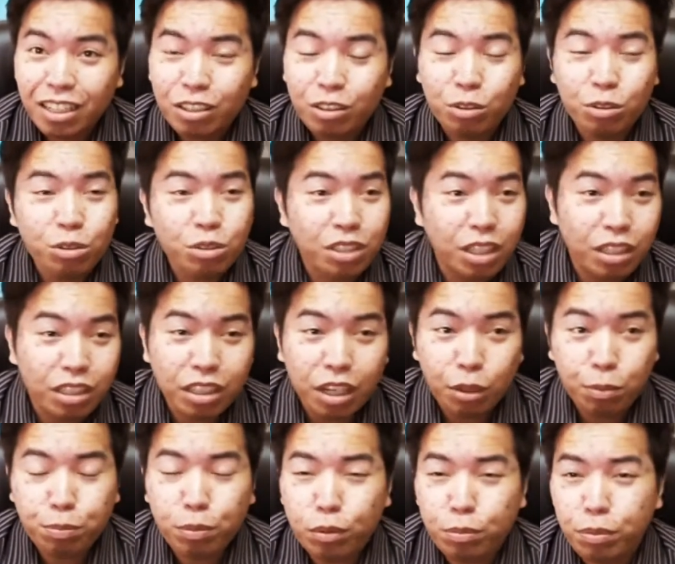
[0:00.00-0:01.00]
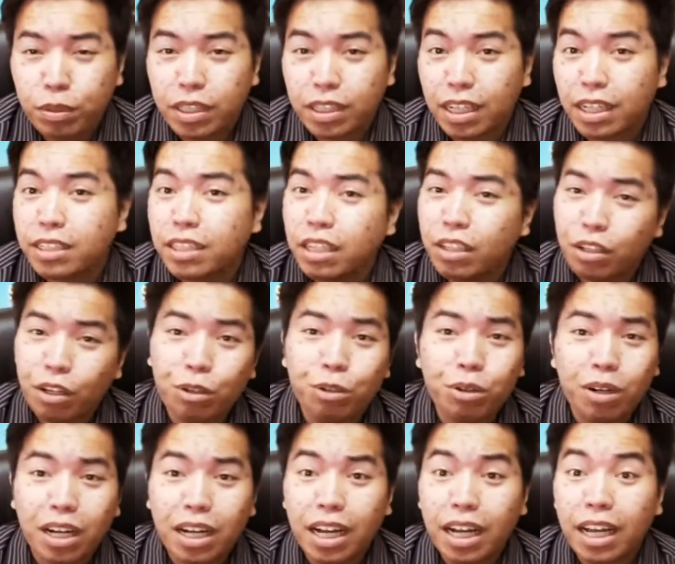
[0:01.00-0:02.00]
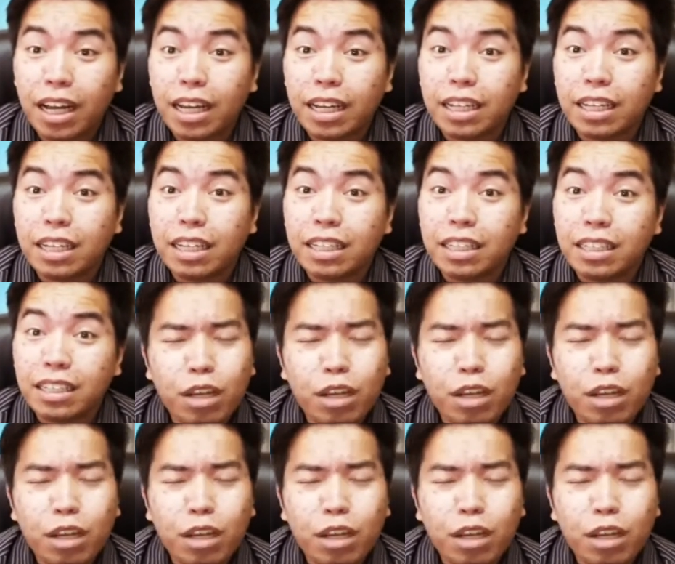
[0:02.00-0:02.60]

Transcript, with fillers: kung saan kayo pupunta, saan kayo kakain,